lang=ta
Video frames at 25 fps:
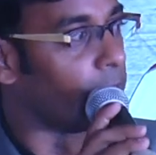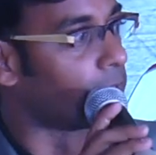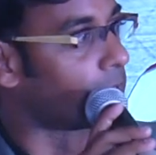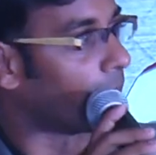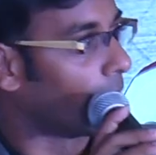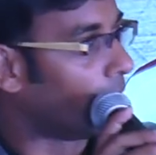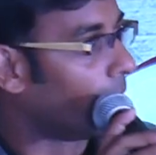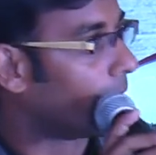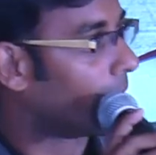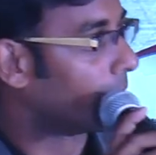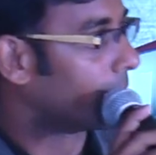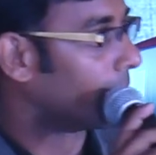
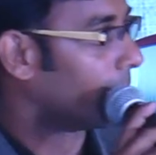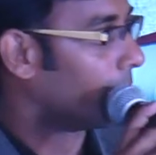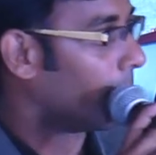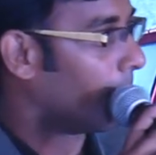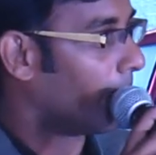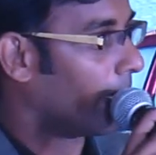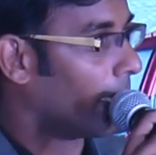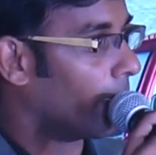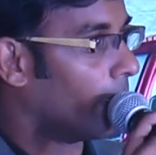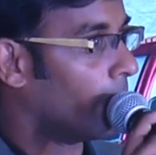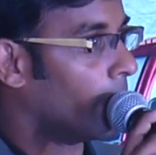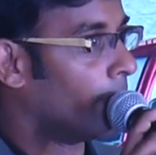விஷயங்கள் கற்றுக்கிட்டு
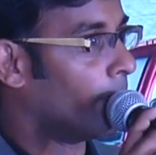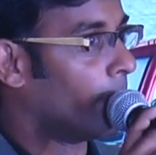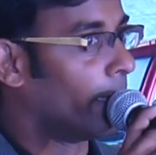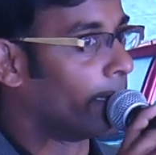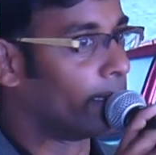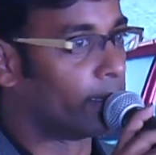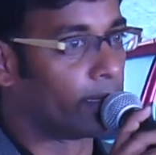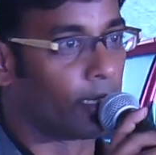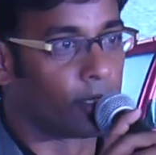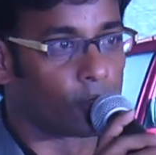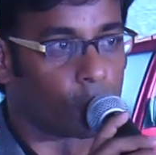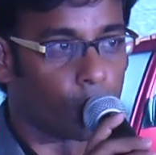இருப்பீங்க
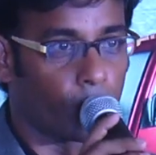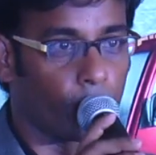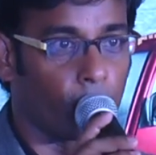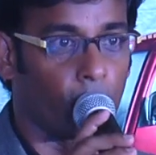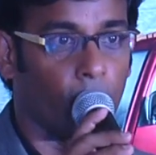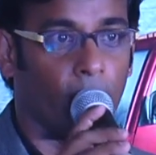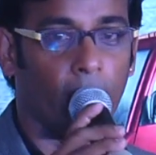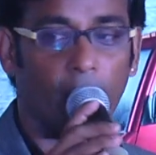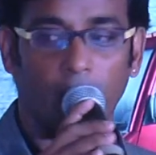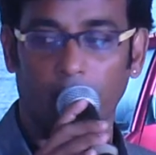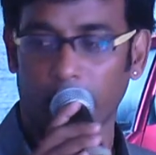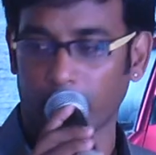மஹிந்திரா சூப்ரோ
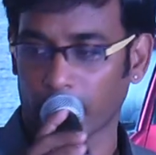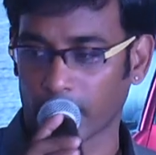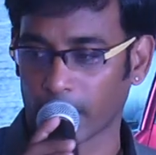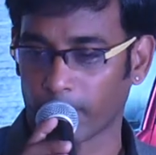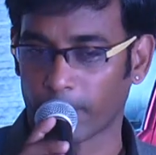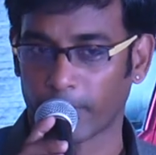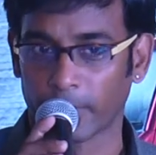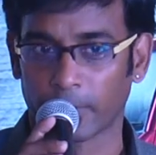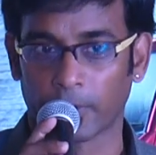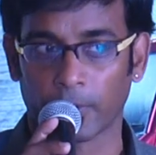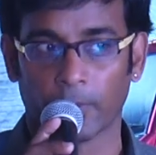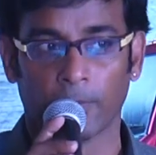மினி ட்ரக்கை
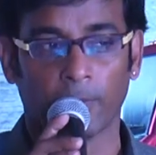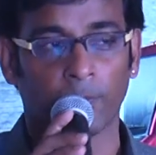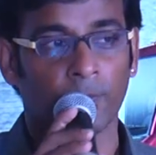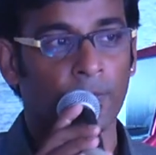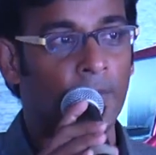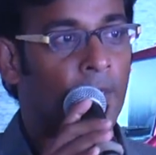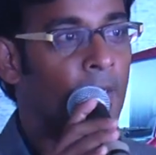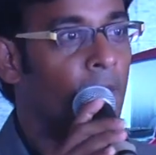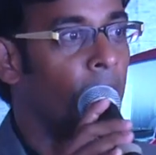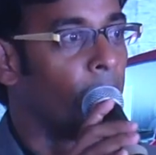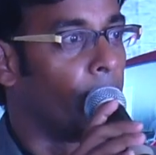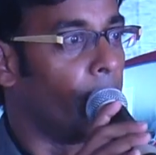பற்றியும்
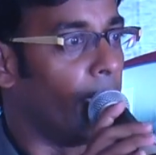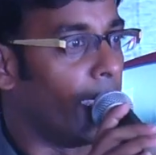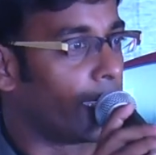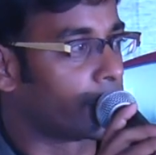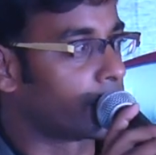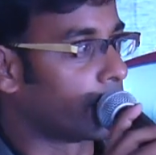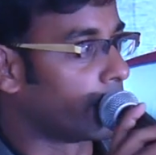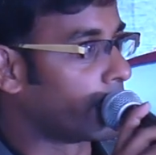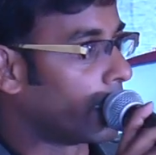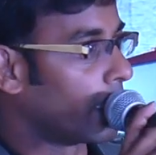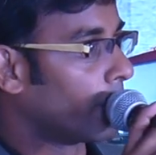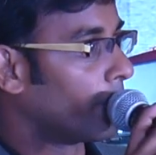மேக்ஸ்
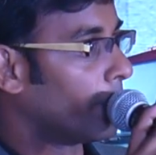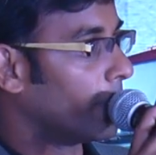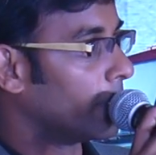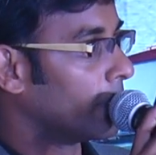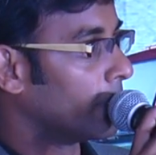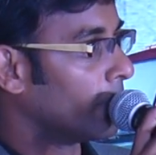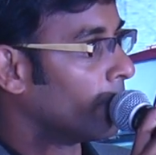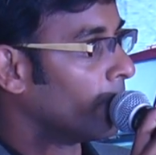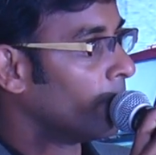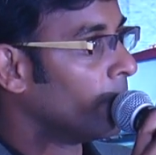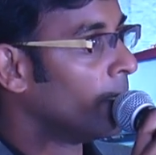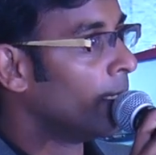ட்ரக்
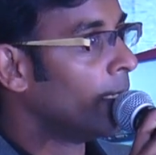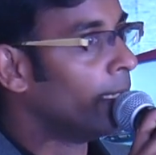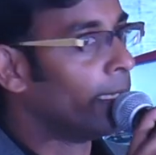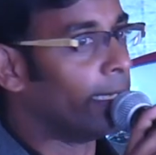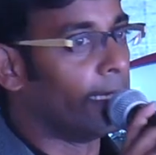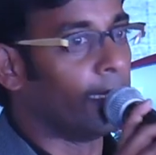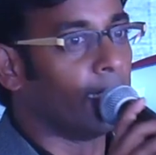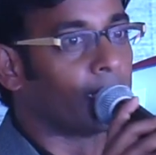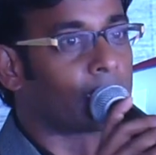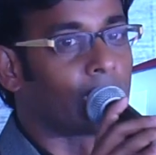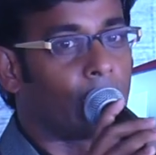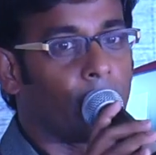பற்றியும் இது
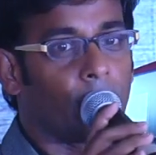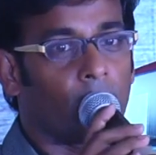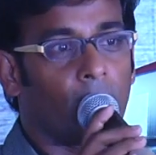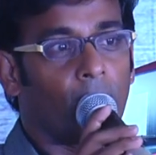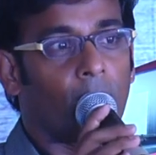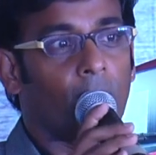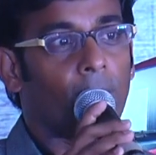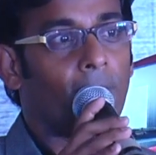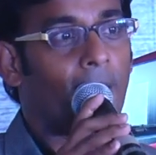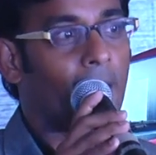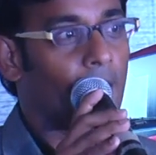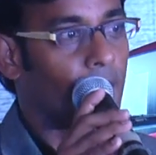சம்மந்தம்
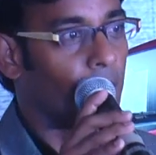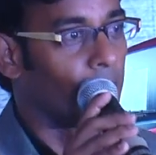உங்களுக்கு வேறு